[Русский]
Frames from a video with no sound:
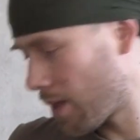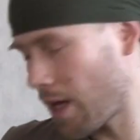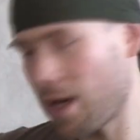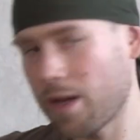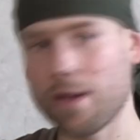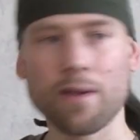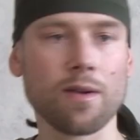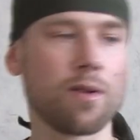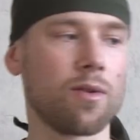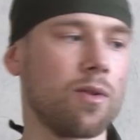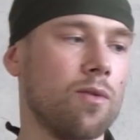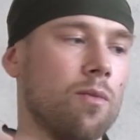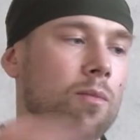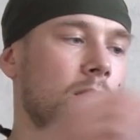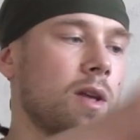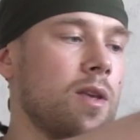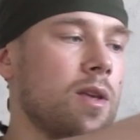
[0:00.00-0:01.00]
стали. У
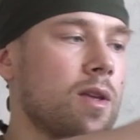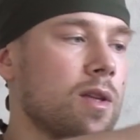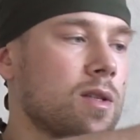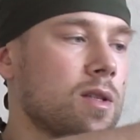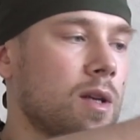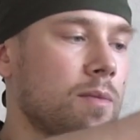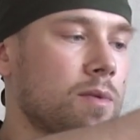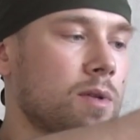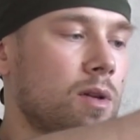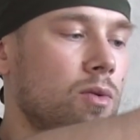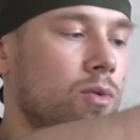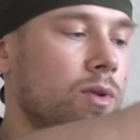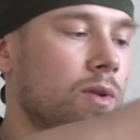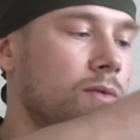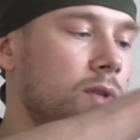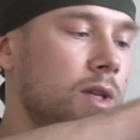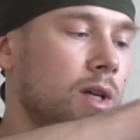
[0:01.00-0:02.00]
него магнитятся
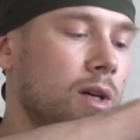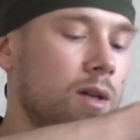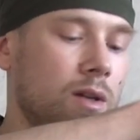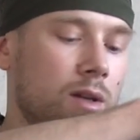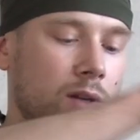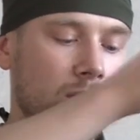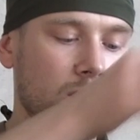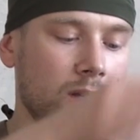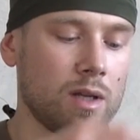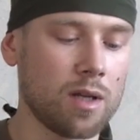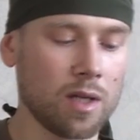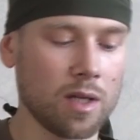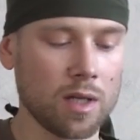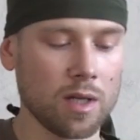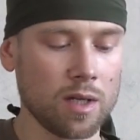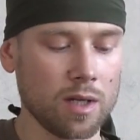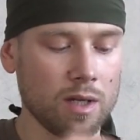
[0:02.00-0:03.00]
абсолютно все
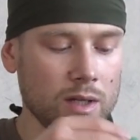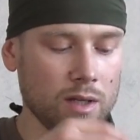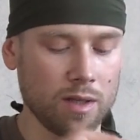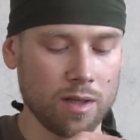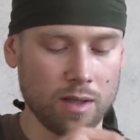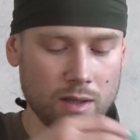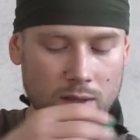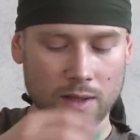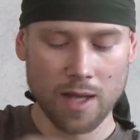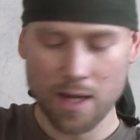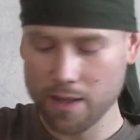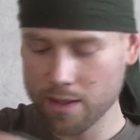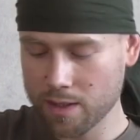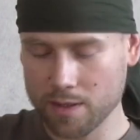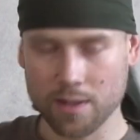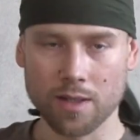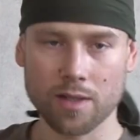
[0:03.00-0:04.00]

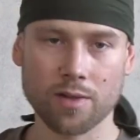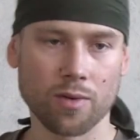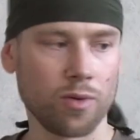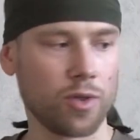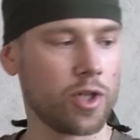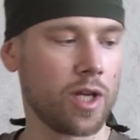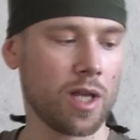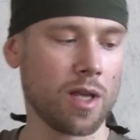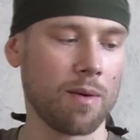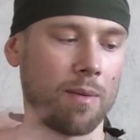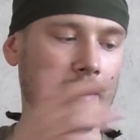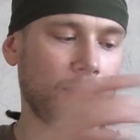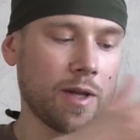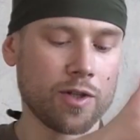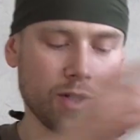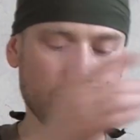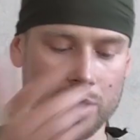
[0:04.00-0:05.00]
детальки, за исключением,
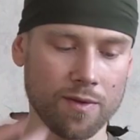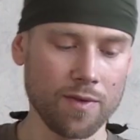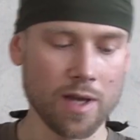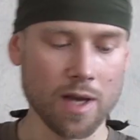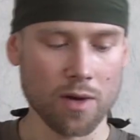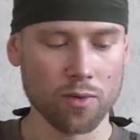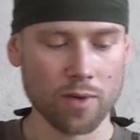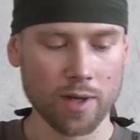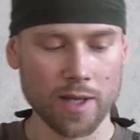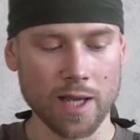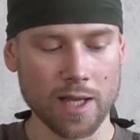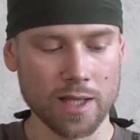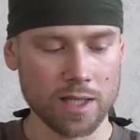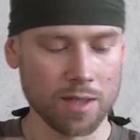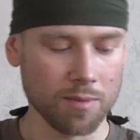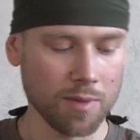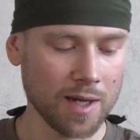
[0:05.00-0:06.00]
опять же, цевья,
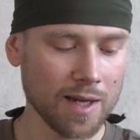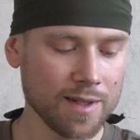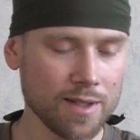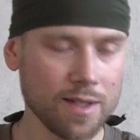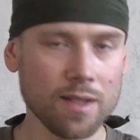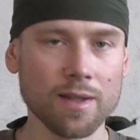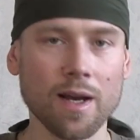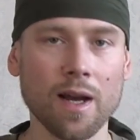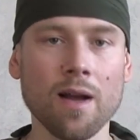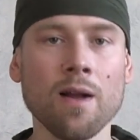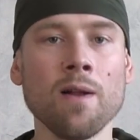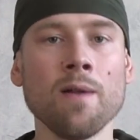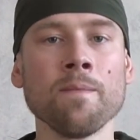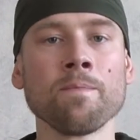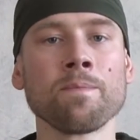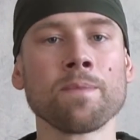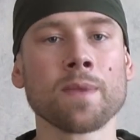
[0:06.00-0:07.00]
рукояти и магазина.
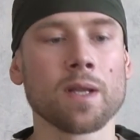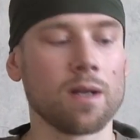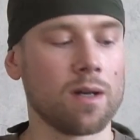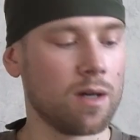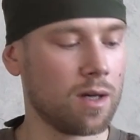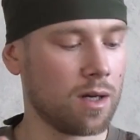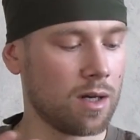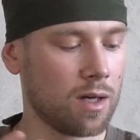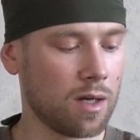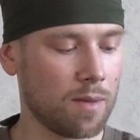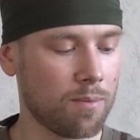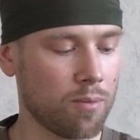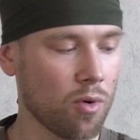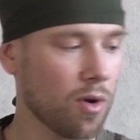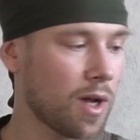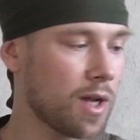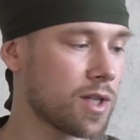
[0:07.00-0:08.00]
А,
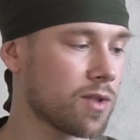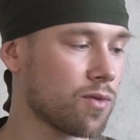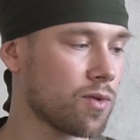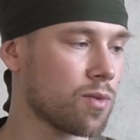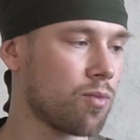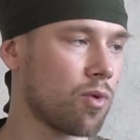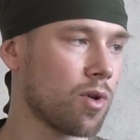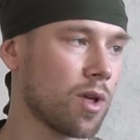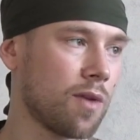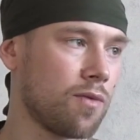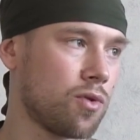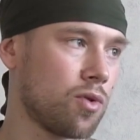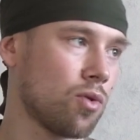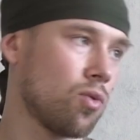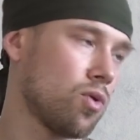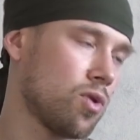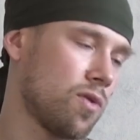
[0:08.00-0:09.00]
по качеству сборки
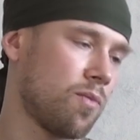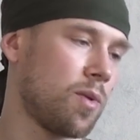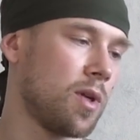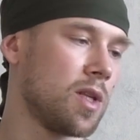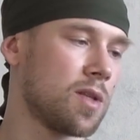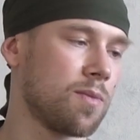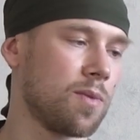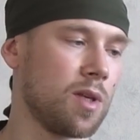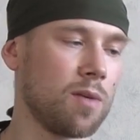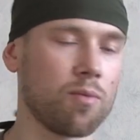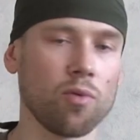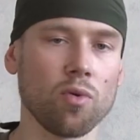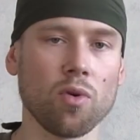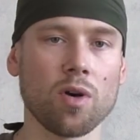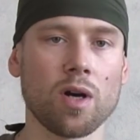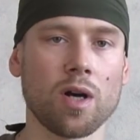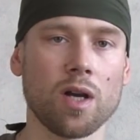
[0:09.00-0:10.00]
все тоже, в принципе,
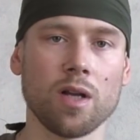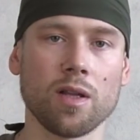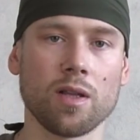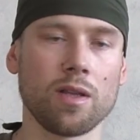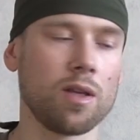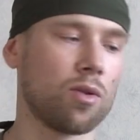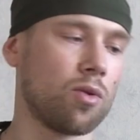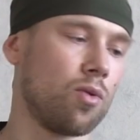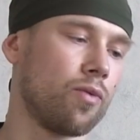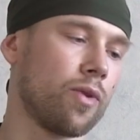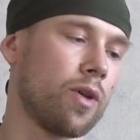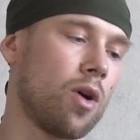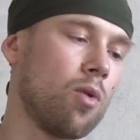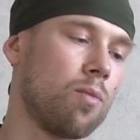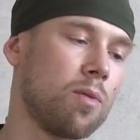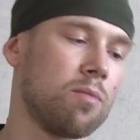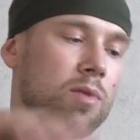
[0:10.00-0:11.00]
неплохо. Нет
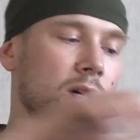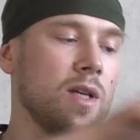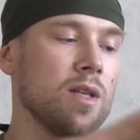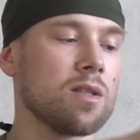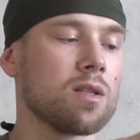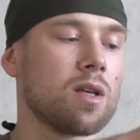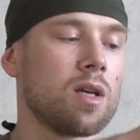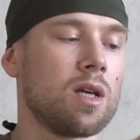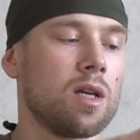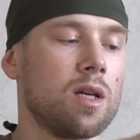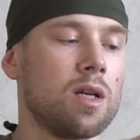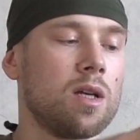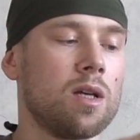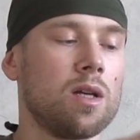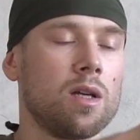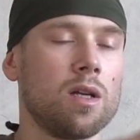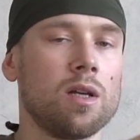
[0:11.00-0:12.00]
люфта ОПБС,
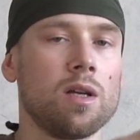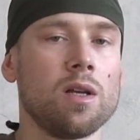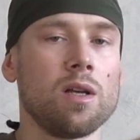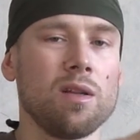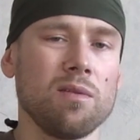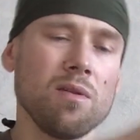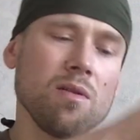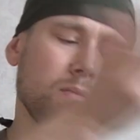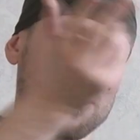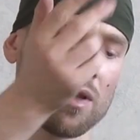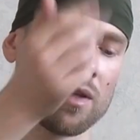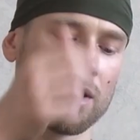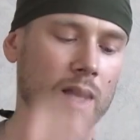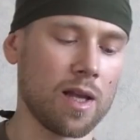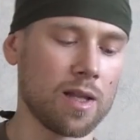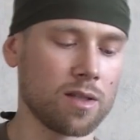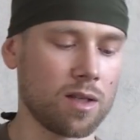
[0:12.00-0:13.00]
ну,
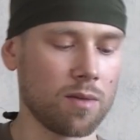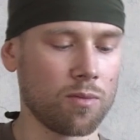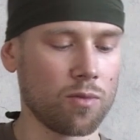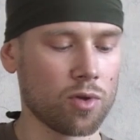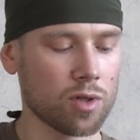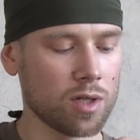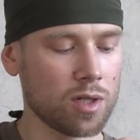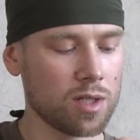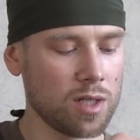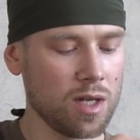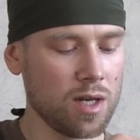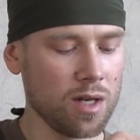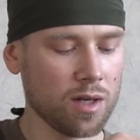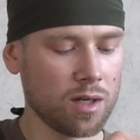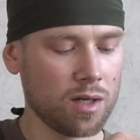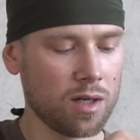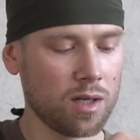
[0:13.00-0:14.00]
болтается немножко
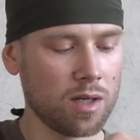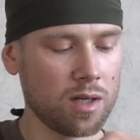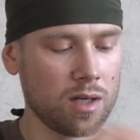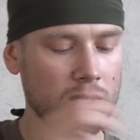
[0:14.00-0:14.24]
целик.